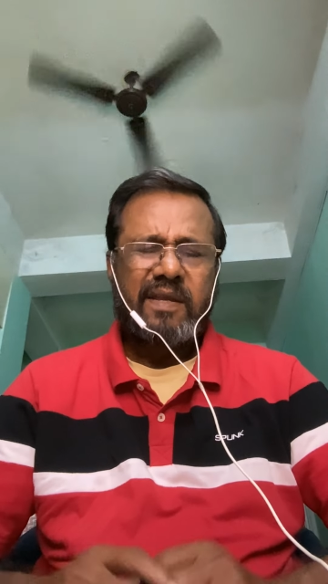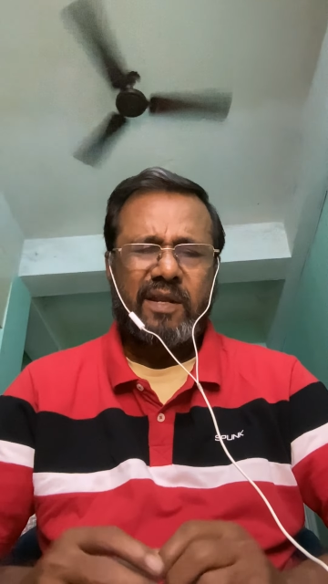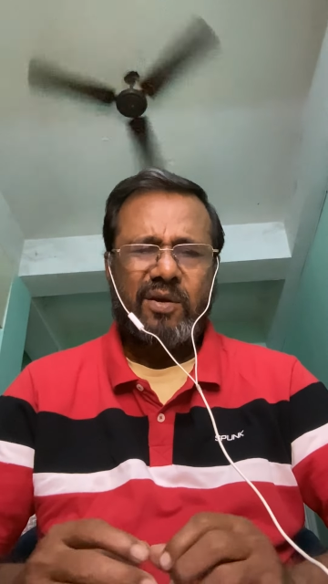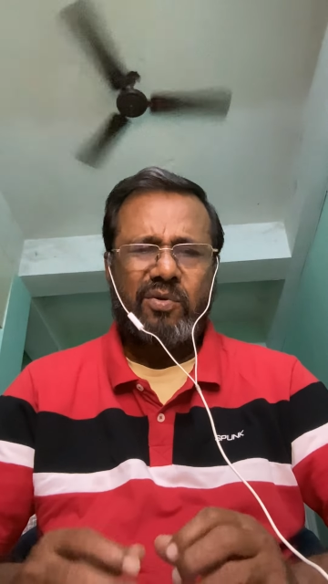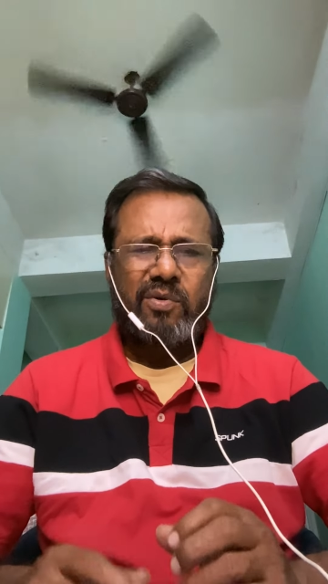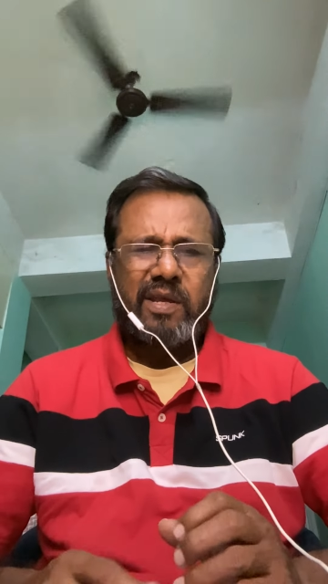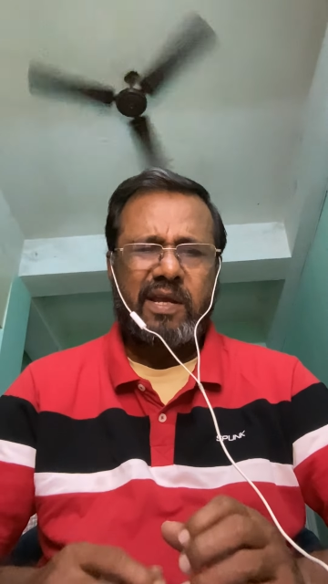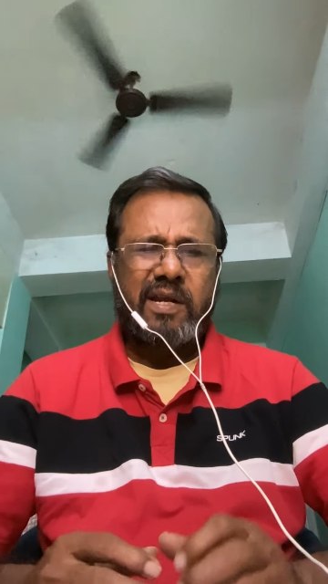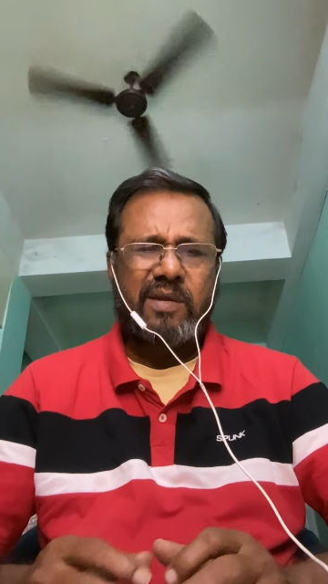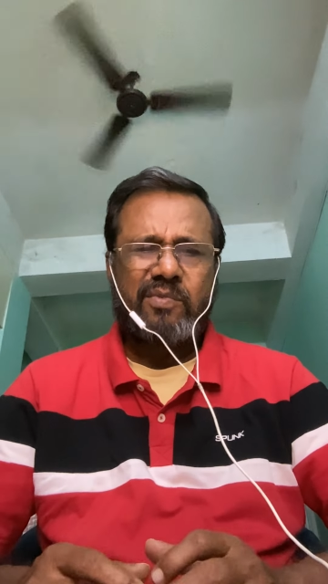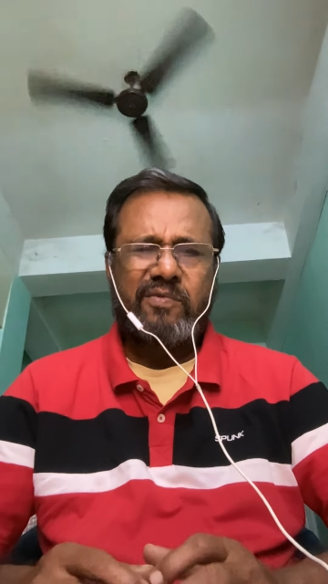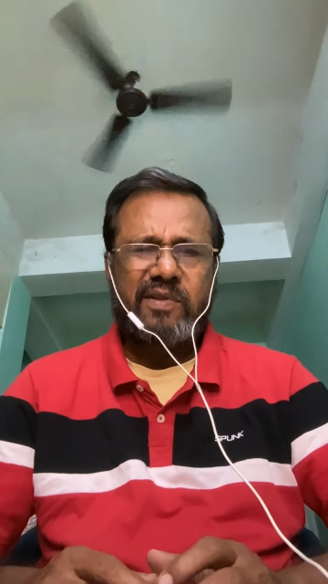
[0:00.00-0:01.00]
என்னுடைய
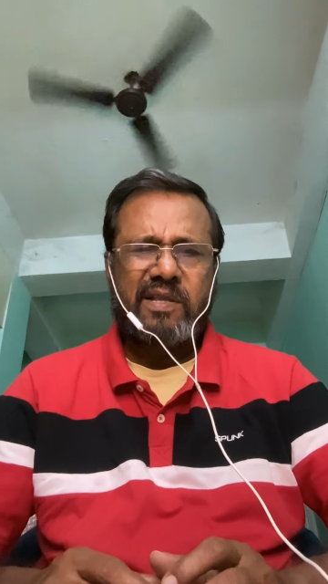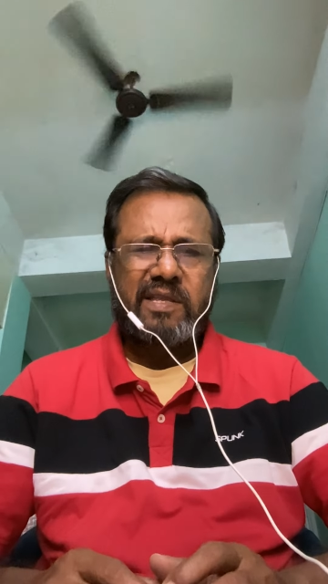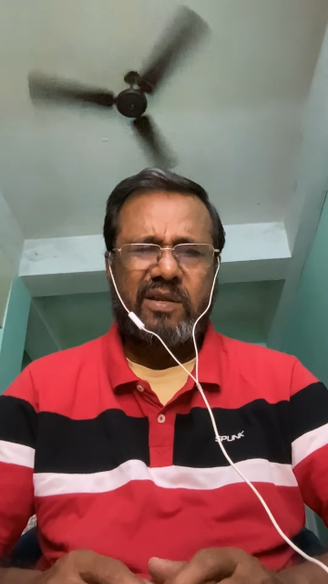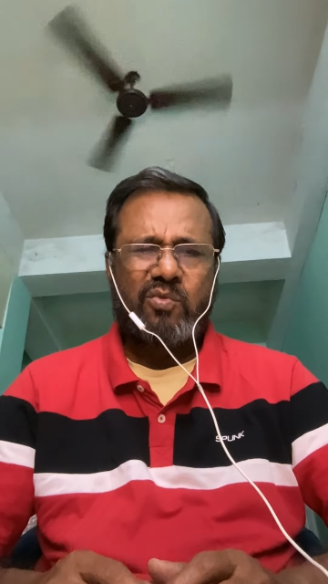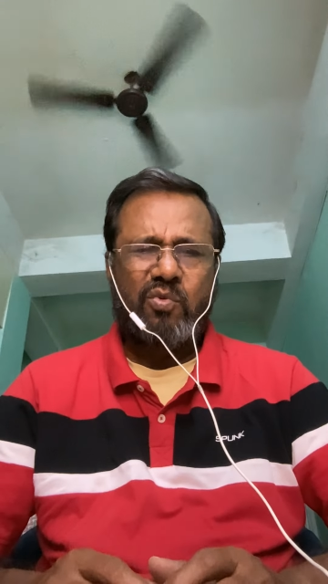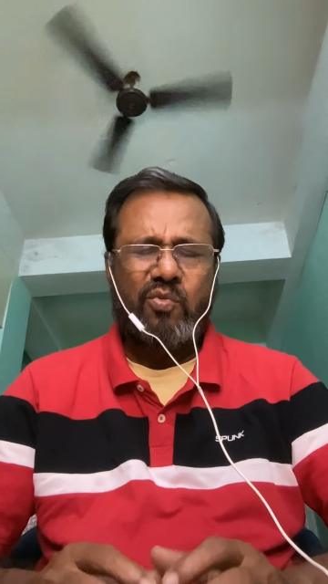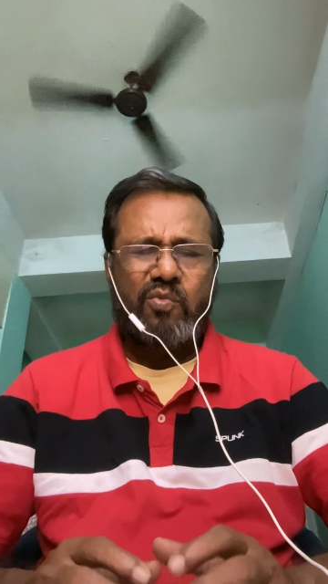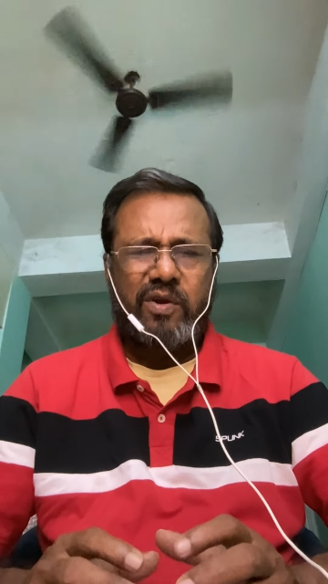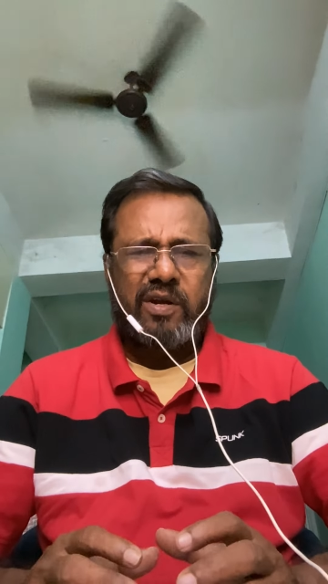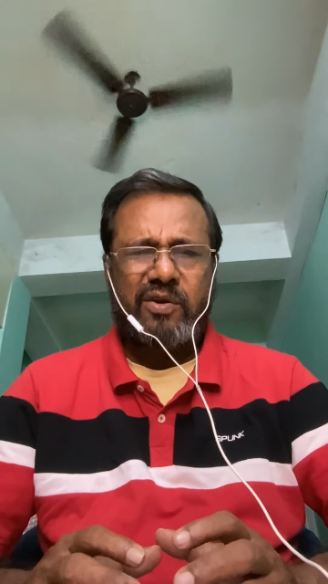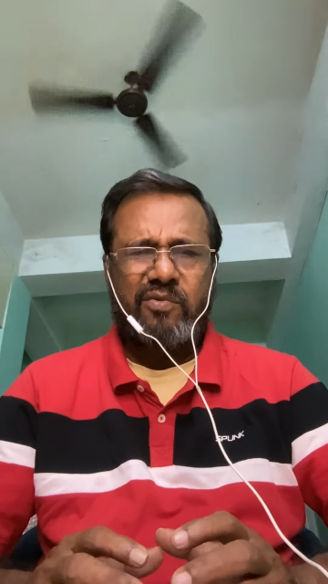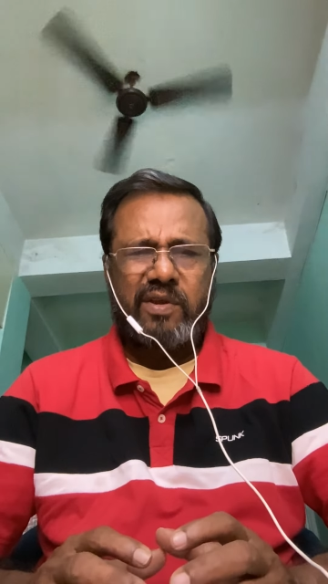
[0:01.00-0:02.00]
அனுபவத்தில்
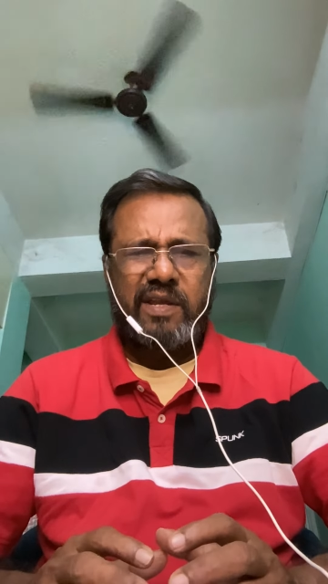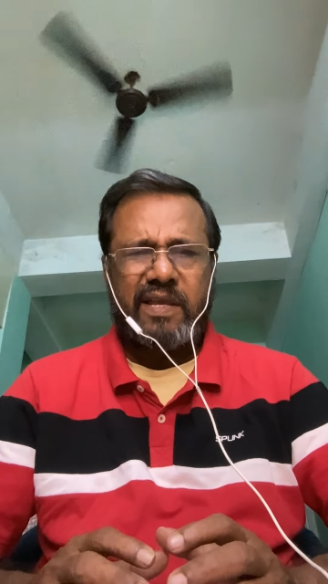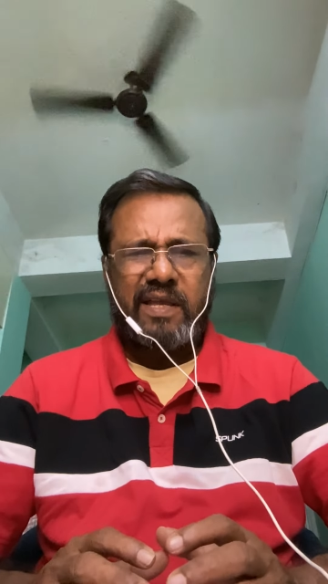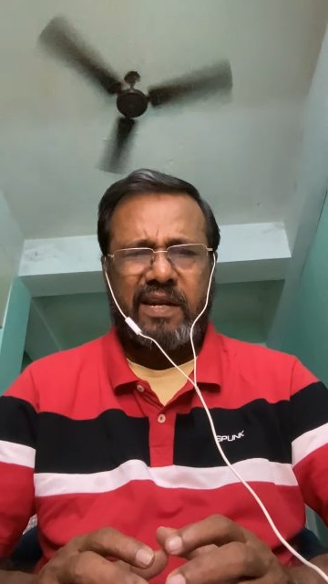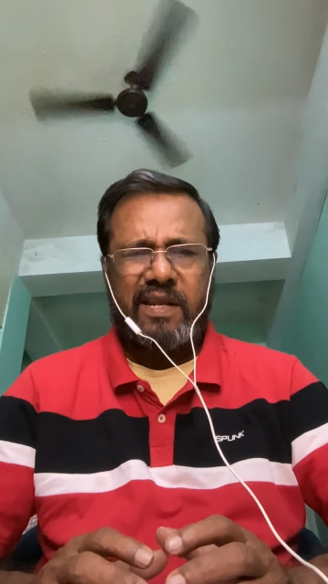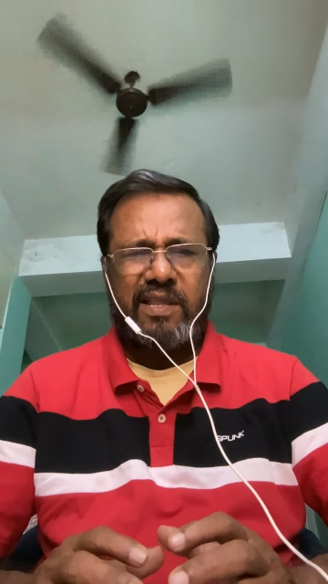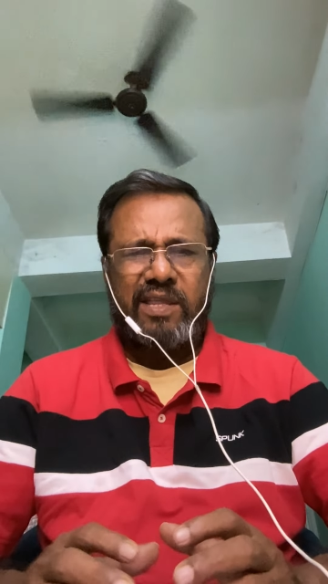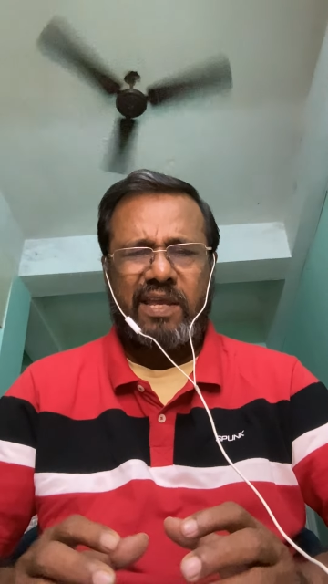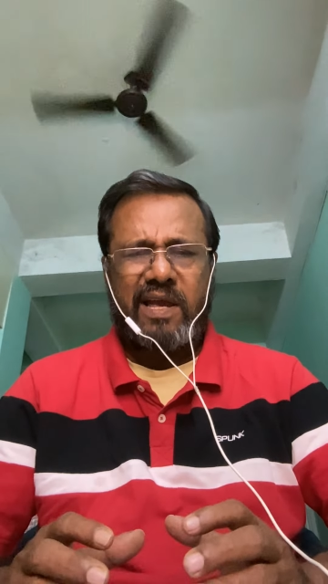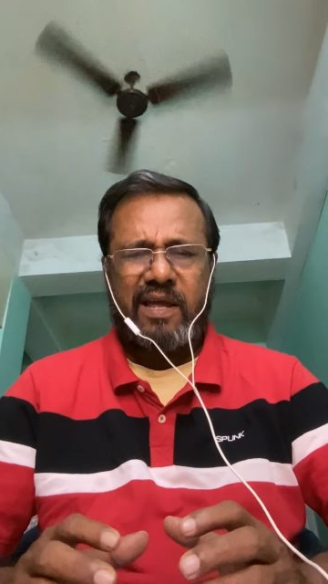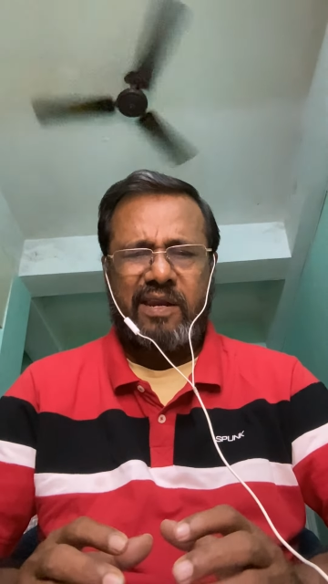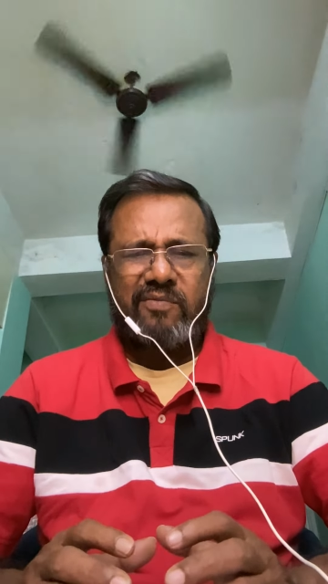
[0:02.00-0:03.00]
ஒவ்வொன்றினுடைய இறுதி
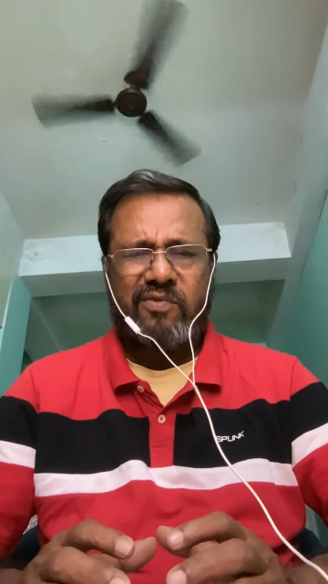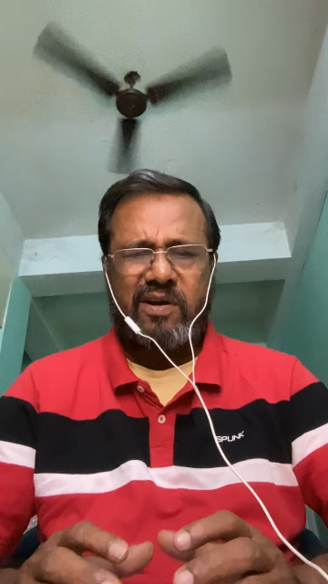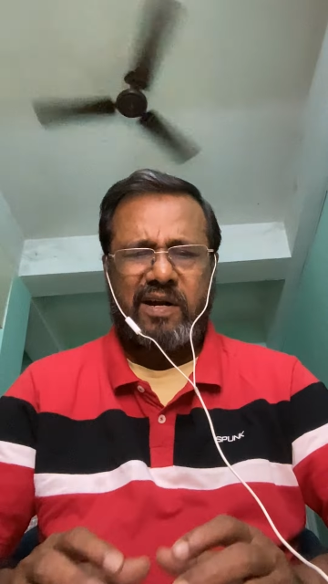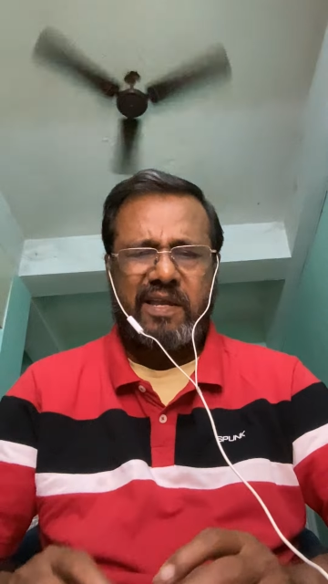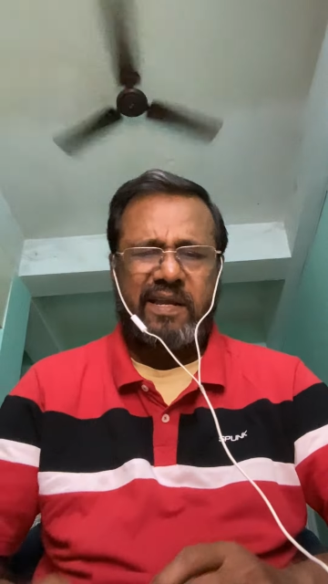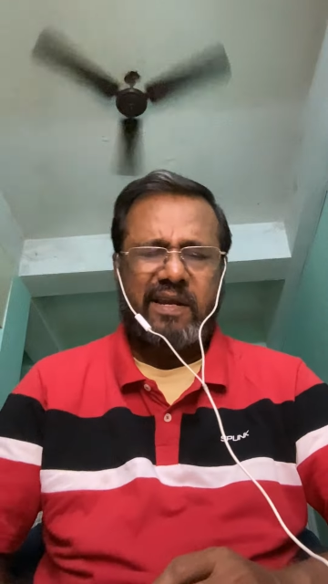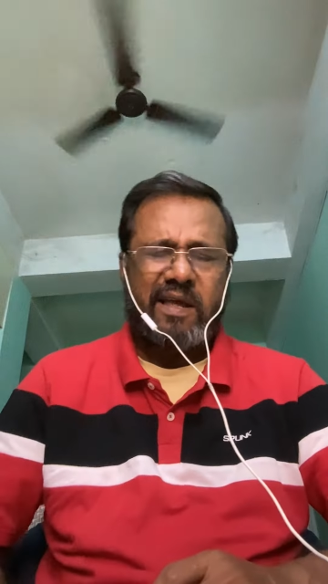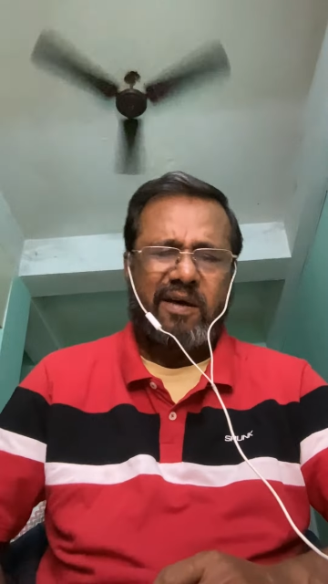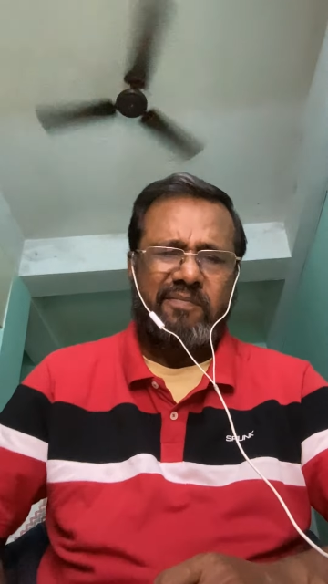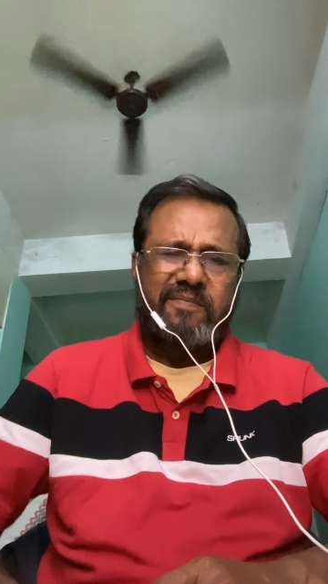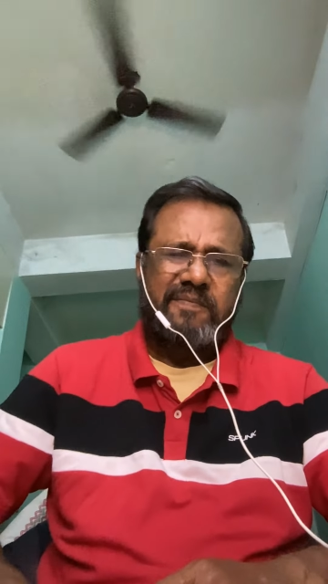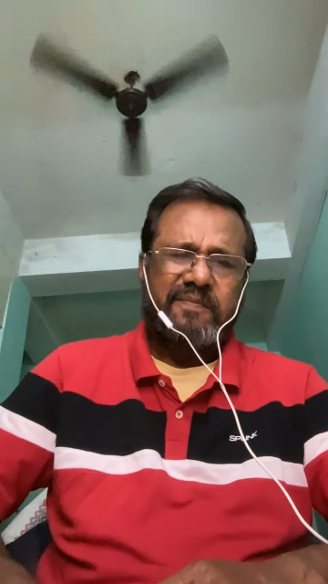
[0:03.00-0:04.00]
அறிவுகளை
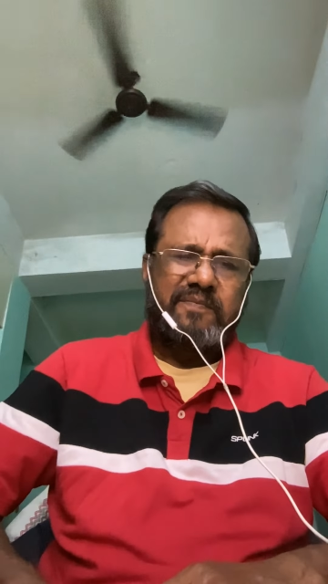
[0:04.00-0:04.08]
நாம்